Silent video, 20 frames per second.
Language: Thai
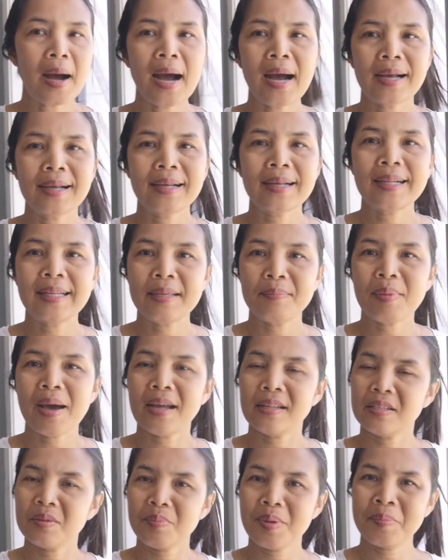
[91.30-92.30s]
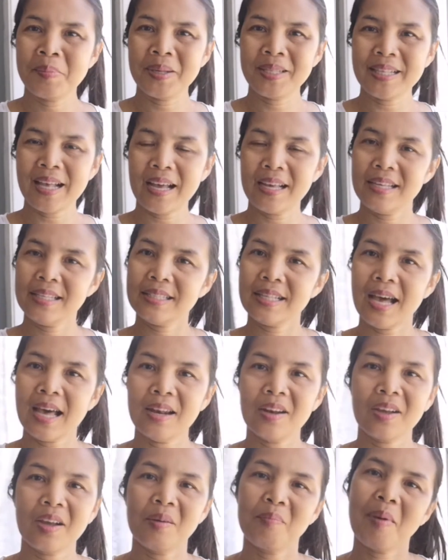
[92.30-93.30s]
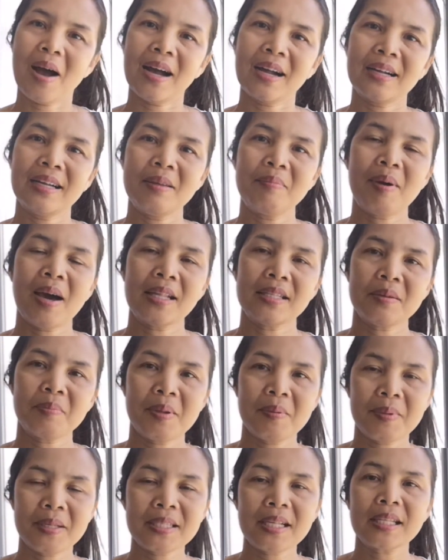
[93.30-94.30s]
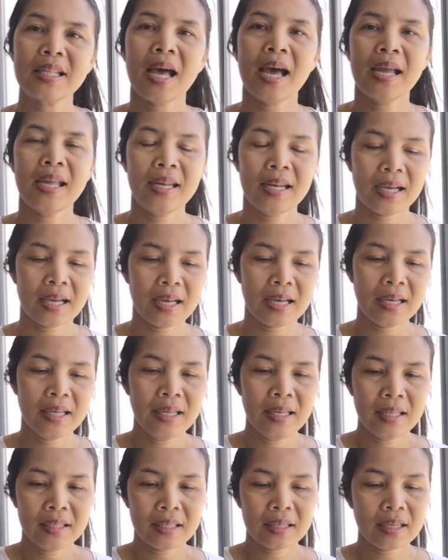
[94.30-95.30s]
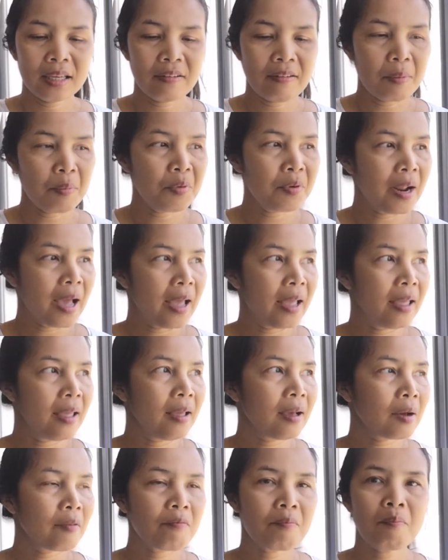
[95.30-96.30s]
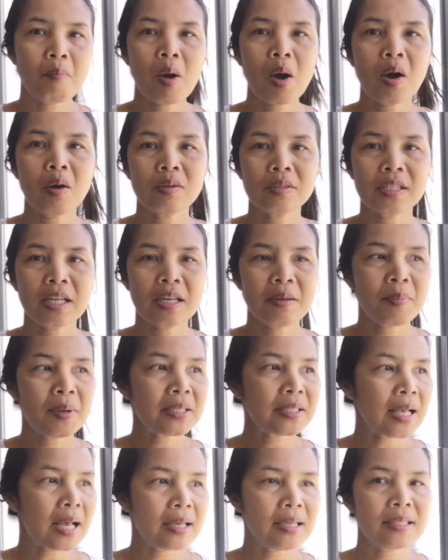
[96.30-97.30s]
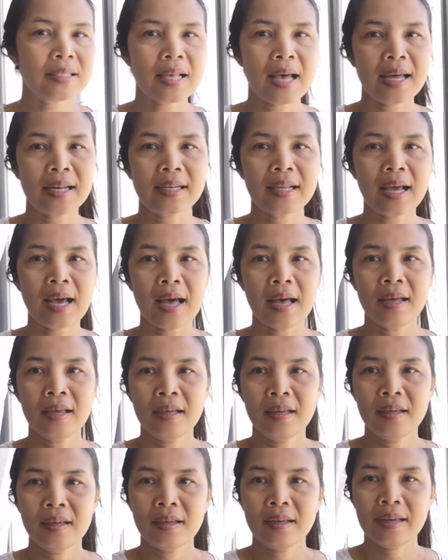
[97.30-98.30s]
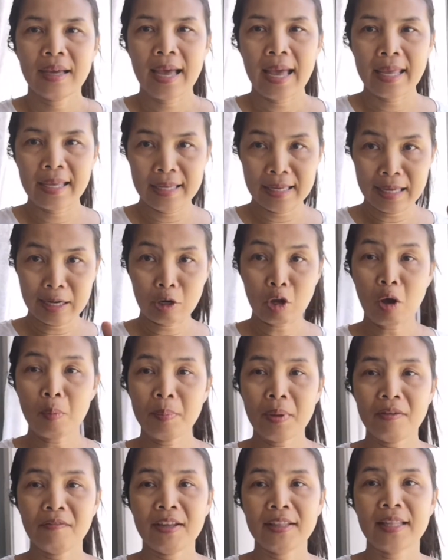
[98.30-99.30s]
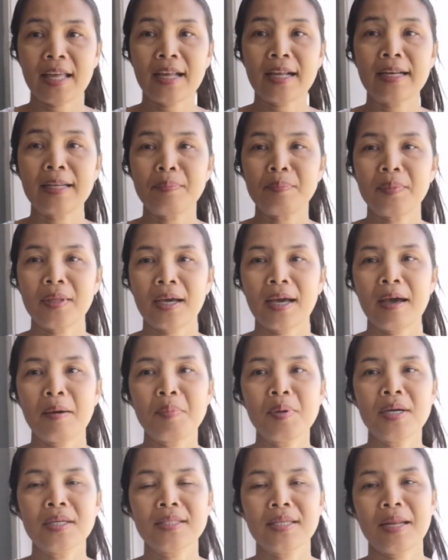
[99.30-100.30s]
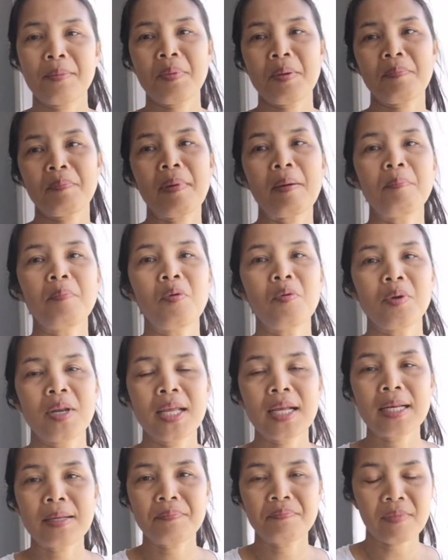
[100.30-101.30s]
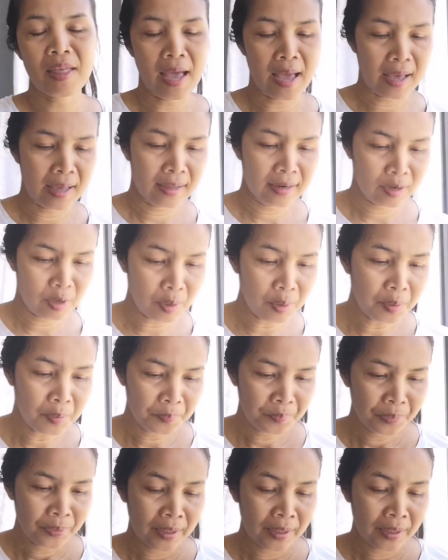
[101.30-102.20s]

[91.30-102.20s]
บางคลิปอาจจะเป็นภาษาอีสาน แล้วก็บางคลิปอาจจะเป็นภาษาไทยนะคะ ถ้าเกิดว่าผู้ใดบ่เข้าใจภาษาอีสานก็ให้เขียนคอมเมนต์ไว้ใต้คลิปนะคะ เพื่อจะได้ไปปรับปรุงในคลิปหน้าเนาะ